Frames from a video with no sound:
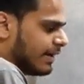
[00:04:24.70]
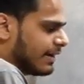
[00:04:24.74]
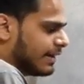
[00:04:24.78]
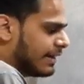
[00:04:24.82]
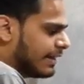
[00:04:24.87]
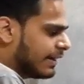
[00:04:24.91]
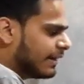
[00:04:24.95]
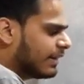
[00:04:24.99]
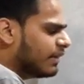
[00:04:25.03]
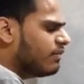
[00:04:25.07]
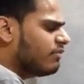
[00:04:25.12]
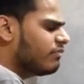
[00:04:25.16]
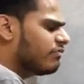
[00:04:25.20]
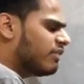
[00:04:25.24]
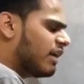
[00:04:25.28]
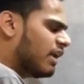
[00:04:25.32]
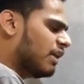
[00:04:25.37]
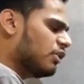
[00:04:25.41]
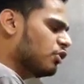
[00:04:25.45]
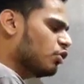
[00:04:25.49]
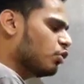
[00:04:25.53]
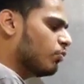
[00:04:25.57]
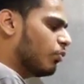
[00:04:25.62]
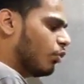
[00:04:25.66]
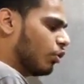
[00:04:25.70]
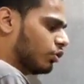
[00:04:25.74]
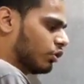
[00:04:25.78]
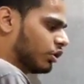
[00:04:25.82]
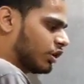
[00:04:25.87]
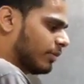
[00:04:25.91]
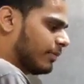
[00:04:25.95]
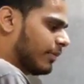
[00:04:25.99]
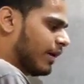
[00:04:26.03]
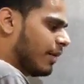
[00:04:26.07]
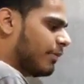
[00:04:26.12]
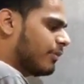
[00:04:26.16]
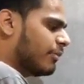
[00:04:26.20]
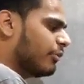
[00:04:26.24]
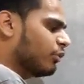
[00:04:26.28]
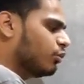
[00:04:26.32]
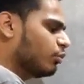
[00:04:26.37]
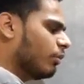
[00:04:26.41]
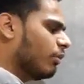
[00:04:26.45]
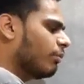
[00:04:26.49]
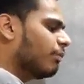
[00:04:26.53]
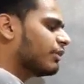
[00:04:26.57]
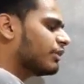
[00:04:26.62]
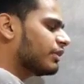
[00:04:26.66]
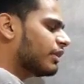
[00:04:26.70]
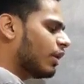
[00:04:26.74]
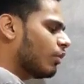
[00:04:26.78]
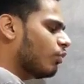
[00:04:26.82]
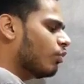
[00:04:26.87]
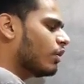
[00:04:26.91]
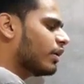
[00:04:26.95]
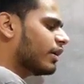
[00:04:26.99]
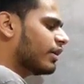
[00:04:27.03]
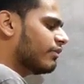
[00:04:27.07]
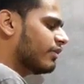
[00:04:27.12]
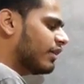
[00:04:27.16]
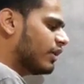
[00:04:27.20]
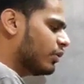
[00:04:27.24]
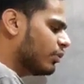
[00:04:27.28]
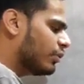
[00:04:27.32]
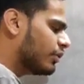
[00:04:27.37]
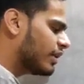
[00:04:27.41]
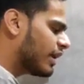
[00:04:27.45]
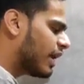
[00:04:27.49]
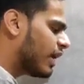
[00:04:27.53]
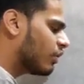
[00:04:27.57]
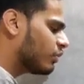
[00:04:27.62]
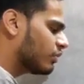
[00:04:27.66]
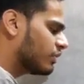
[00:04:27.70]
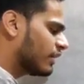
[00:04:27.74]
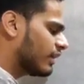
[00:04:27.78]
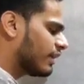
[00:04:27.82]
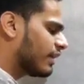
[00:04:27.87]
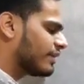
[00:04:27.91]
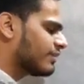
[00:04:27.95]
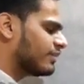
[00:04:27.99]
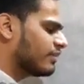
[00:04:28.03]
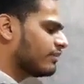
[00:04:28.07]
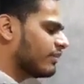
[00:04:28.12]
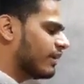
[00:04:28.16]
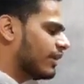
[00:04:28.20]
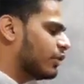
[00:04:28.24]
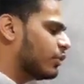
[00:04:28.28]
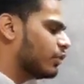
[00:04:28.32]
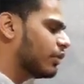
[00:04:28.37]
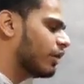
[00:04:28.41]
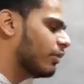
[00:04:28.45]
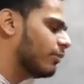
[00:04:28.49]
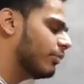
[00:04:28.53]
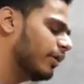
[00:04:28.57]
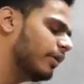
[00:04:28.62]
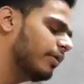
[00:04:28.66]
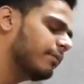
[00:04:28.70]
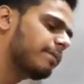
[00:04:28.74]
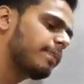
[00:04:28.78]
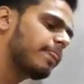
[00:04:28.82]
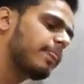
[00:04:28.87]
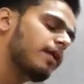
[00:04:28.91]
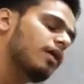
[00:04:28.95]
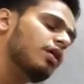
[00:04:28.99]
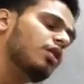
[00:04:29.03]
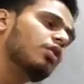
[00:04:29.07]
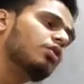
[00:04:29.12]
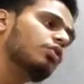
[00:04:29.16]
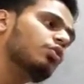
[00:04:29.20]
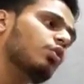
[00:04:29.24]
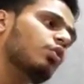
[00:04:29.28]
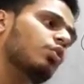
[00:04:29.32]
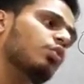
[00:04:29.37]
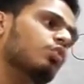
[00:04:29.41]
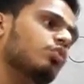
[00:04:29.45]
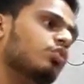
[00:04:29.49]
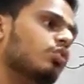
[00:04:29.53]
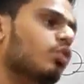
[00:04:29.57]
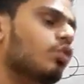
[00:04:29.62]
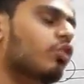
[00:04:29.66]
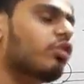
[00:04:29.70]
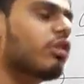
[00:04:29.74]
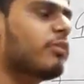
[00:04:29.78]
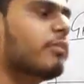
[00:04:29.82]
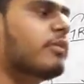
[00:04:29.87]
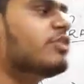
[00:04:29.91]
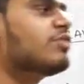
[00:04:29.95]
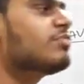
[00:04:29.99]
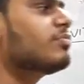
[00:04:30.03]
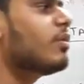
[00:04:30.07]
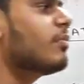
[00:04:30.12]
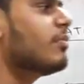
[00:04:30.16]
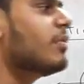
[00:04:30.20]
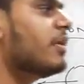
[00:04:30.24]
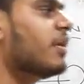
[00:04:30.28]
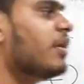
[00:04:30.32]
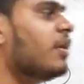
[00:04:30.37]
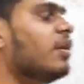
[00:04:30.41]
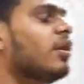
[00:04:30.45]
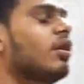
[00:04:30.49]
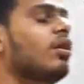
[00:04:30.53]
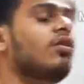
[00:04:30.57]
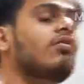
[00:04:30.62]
लेकिन वैल्यू बहुत कम है अभी मैं तुम्हें बताऊंगा कि वैल्यू क्या होती है कैसे वैल्यू कम है तो उन दोनों के बीच में भी